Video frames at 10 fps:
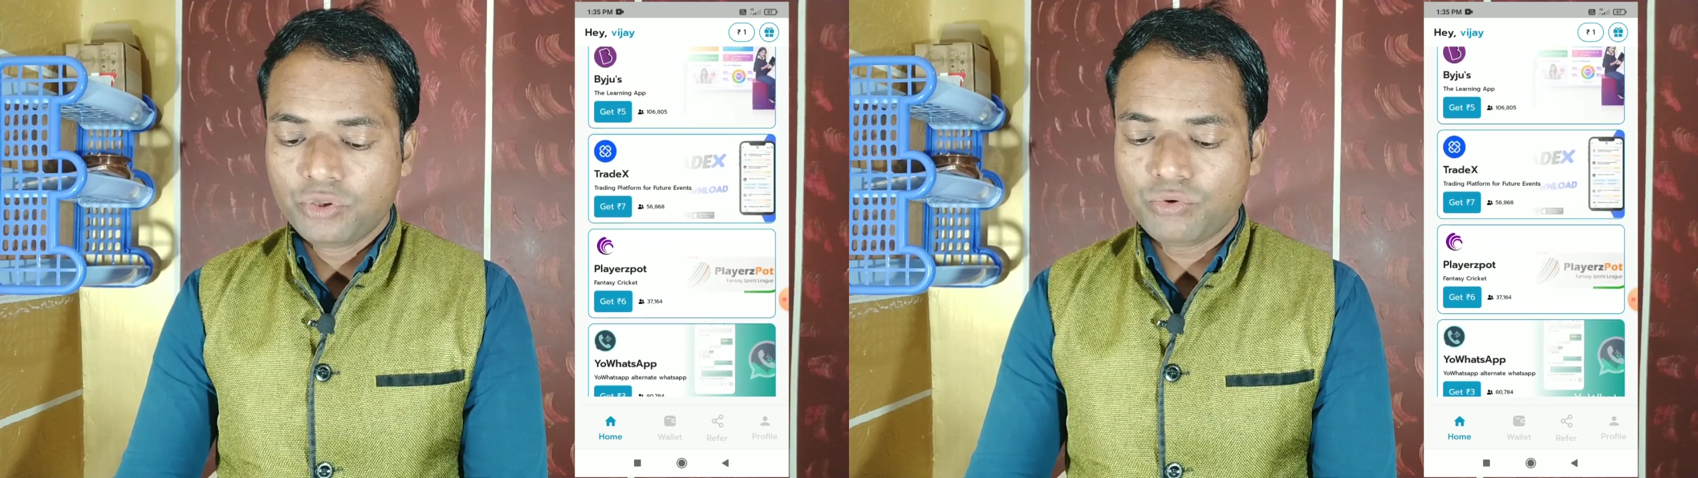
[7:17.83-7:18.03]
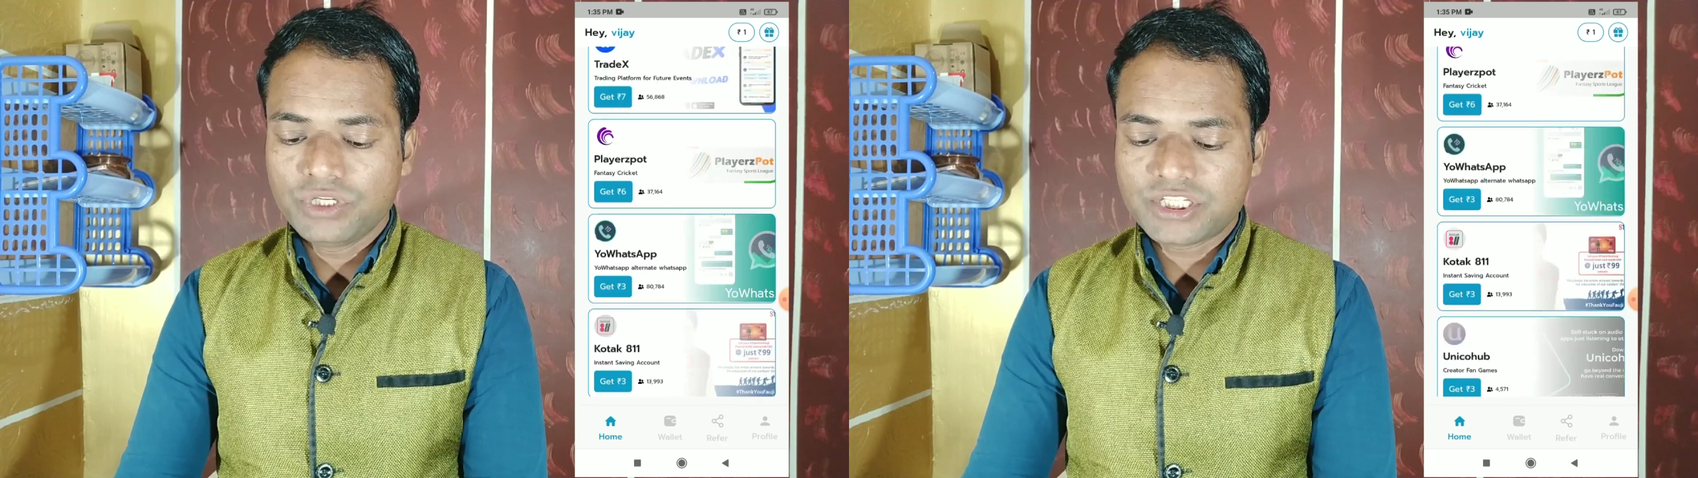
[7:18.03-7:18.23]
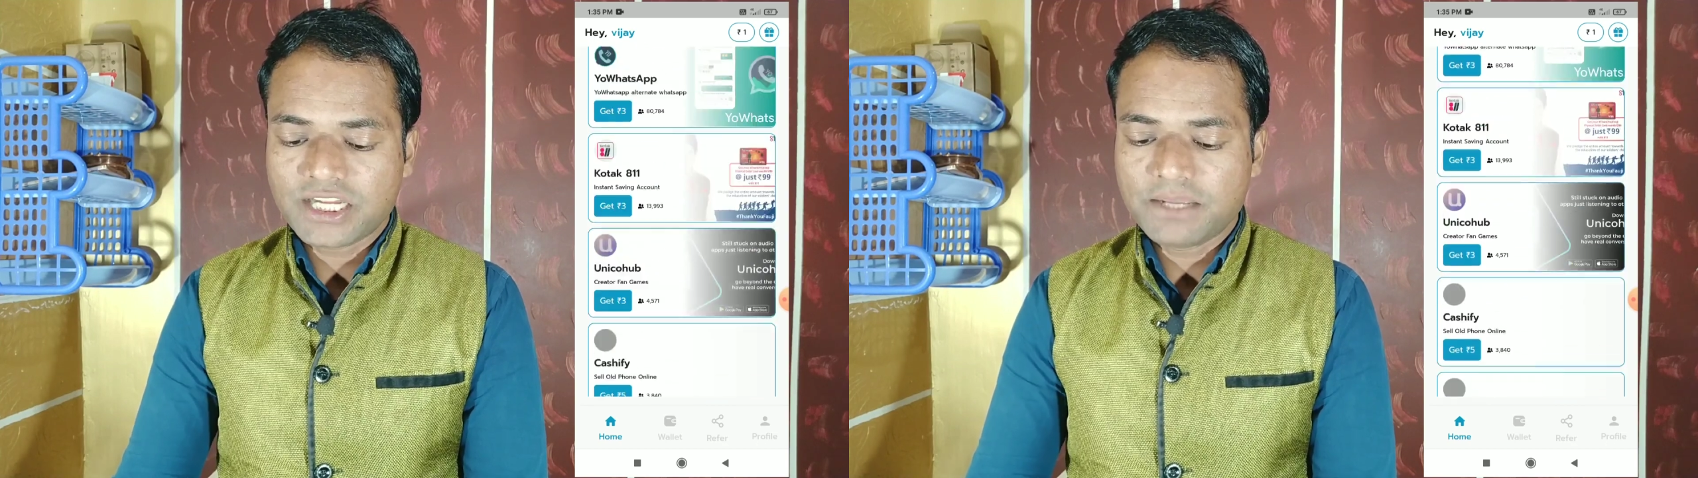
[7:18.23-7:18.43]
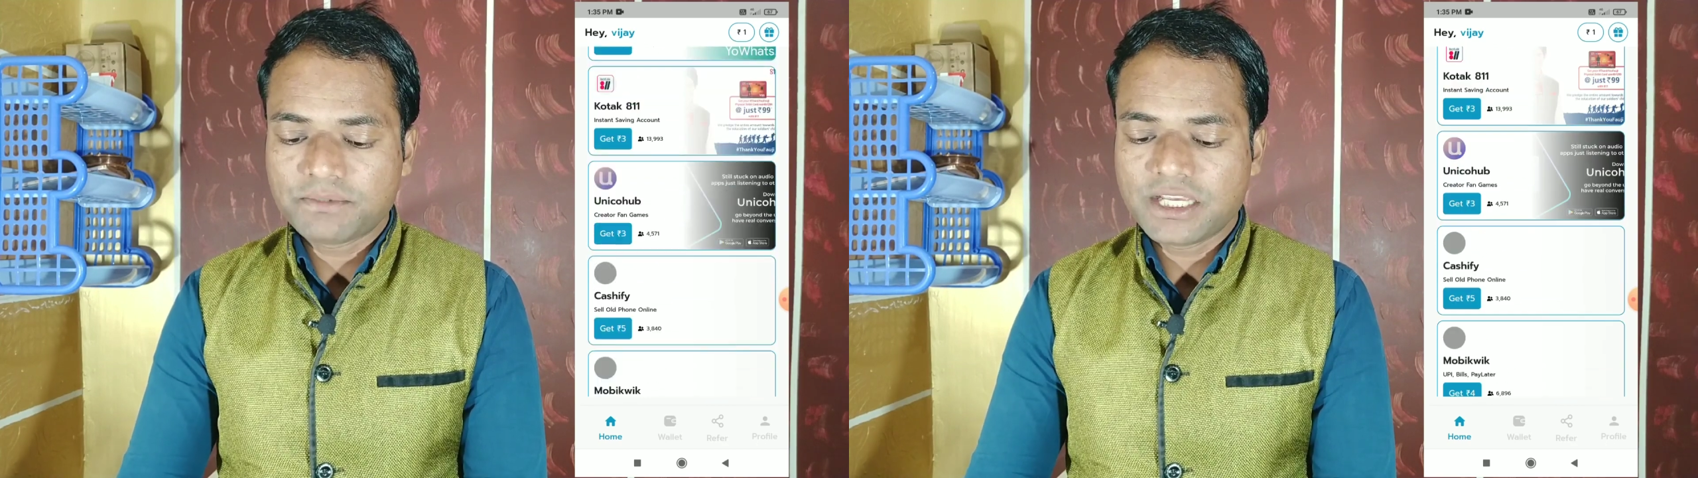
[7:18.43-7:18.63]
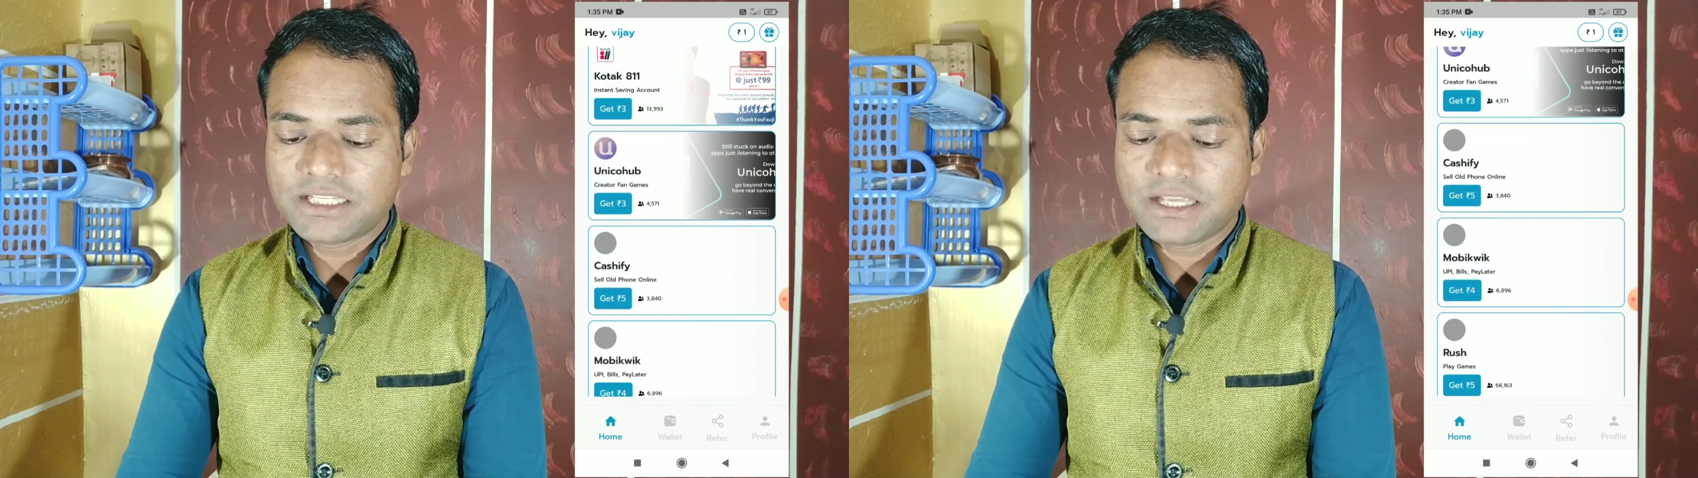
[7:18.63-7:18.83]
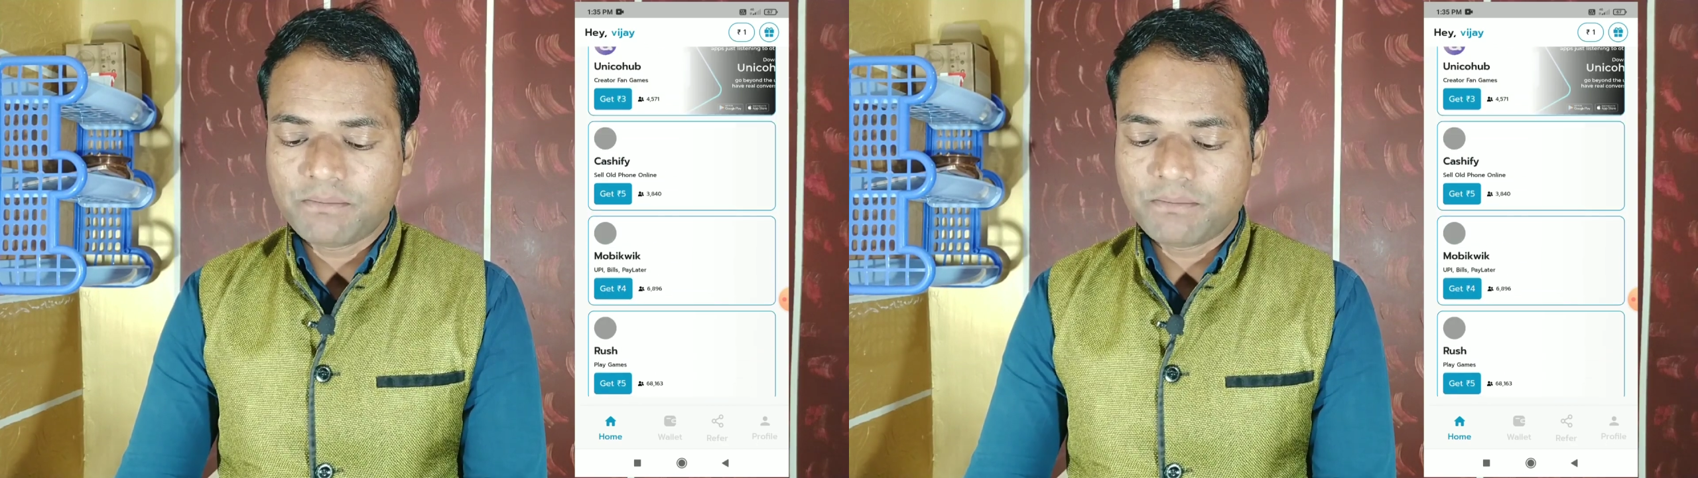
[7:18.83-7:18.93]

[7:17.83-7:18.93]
तो इस टाइप से इस